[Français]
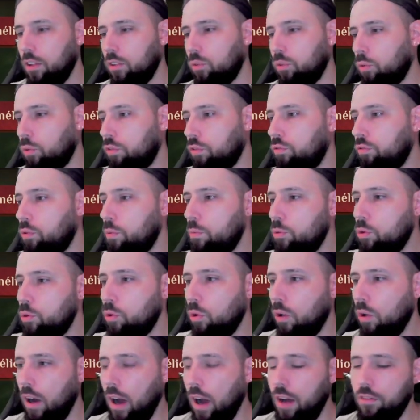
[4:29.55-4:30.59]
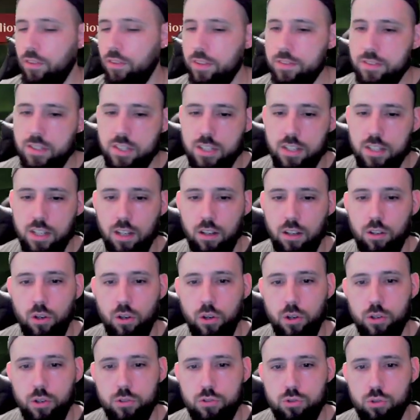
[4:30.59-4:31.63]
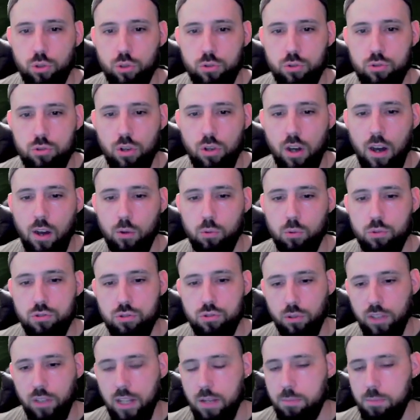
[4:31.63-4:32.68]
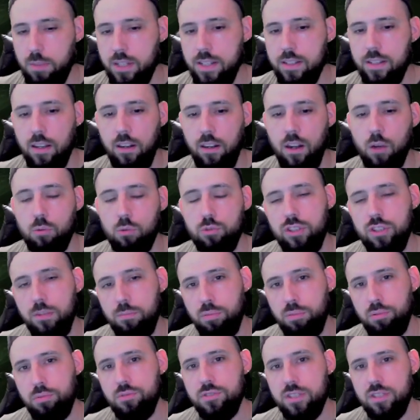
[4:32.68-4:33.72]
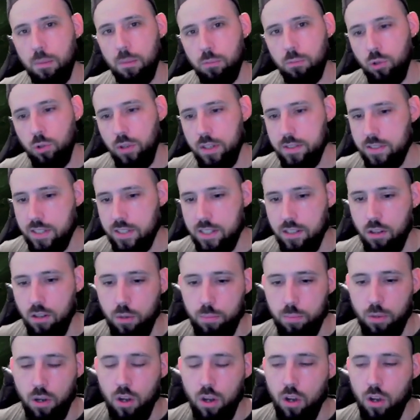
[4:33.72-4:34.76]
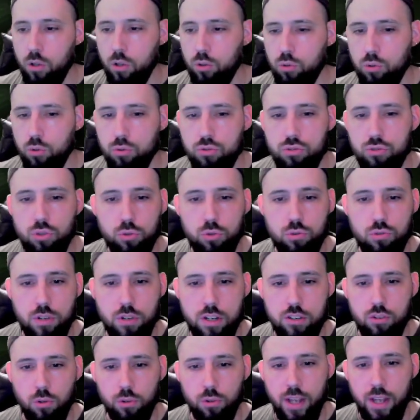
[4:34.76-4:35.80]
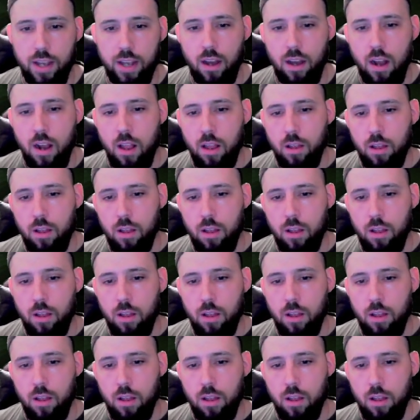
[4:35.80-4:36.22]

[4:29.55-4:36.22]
Donc vaut mieux investir sur du rare ou sur de l'épique, là où c'est plus simple de les skill up, sur du légendaire.